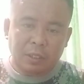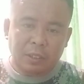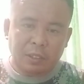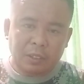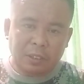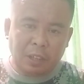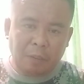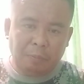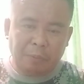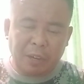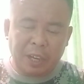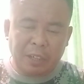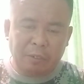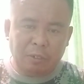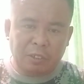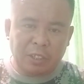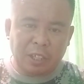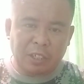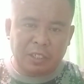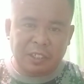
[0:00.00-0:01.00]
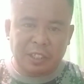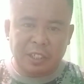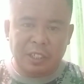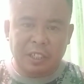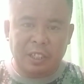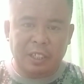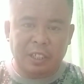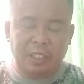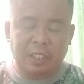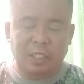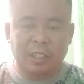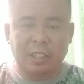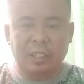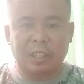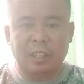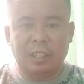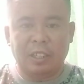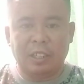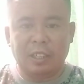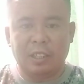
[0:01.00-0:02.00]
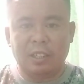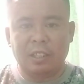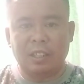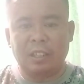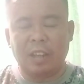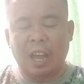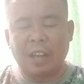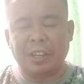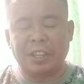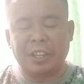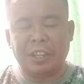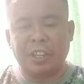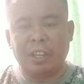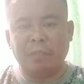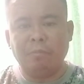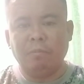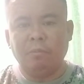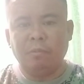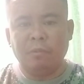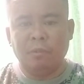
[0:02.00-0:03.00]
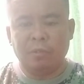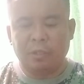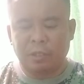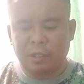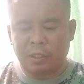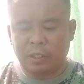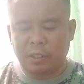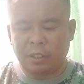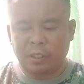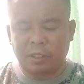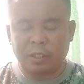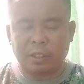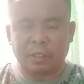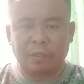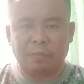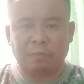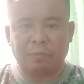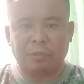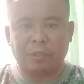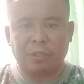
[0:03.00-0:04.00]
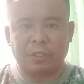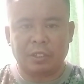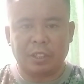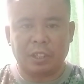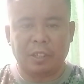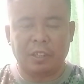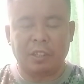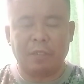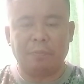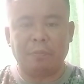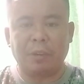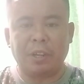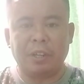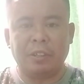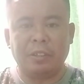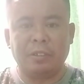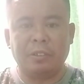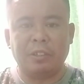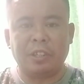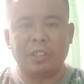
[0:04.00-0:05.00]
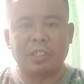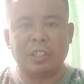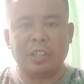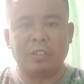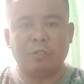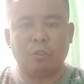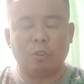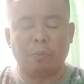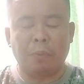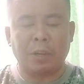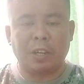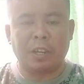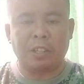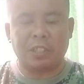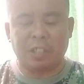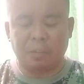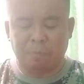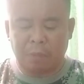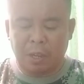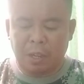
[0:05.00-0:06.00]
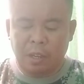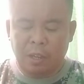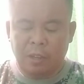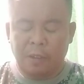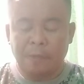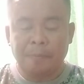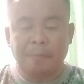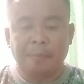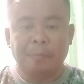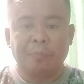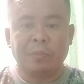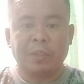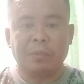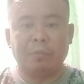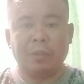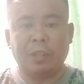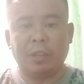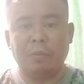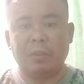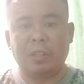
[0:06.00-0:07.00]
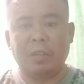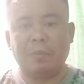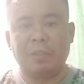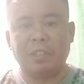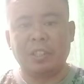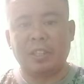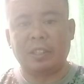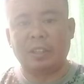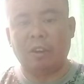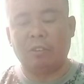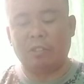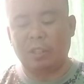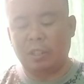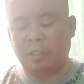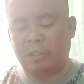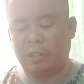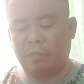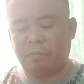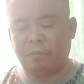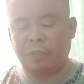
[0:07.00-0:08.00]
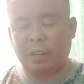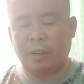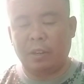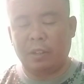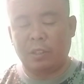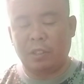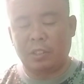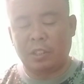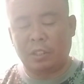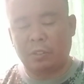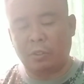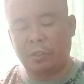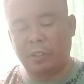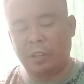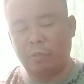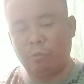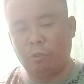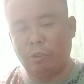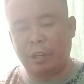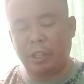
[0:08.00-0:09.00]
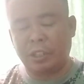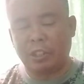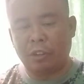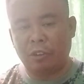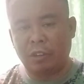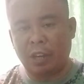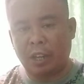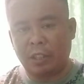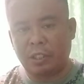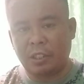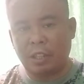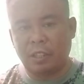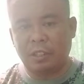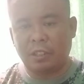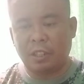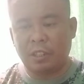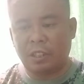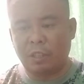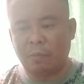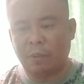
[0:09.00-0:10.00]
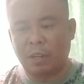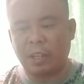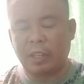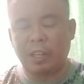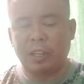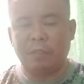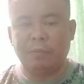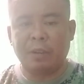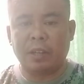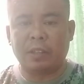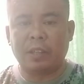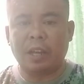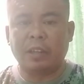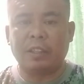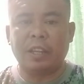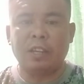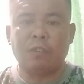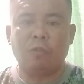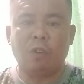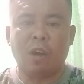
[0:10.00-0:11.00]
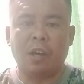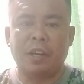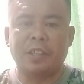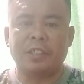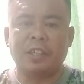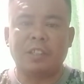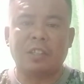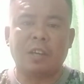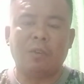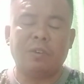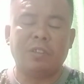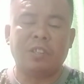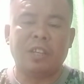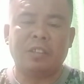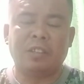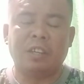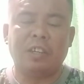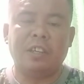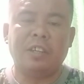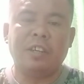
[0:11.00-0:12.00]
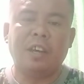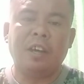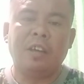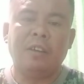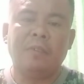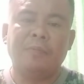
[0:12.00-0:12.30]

Sa friend ko dyan si Lani Ihim. Si friend si Durupan RCP. Migamigabig shout out na Saturday morning sa yung lahat dyan. Dyan sa Barangay Libertad, gayon ko Alex, asawa asawan Santilina.